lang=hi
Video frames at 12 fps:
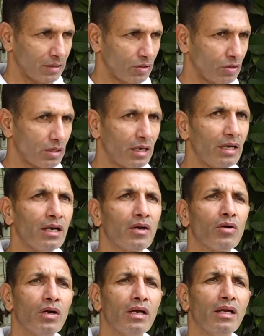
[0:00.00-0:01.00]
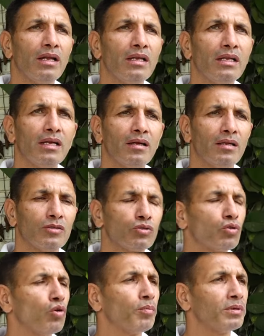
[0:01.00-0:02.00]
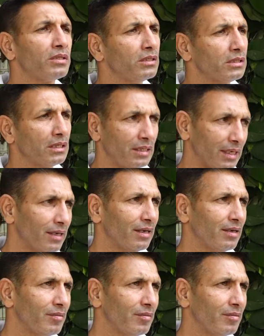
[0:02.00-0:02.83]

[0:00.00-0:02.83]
और कल के लिए सौ प्रतिशत दें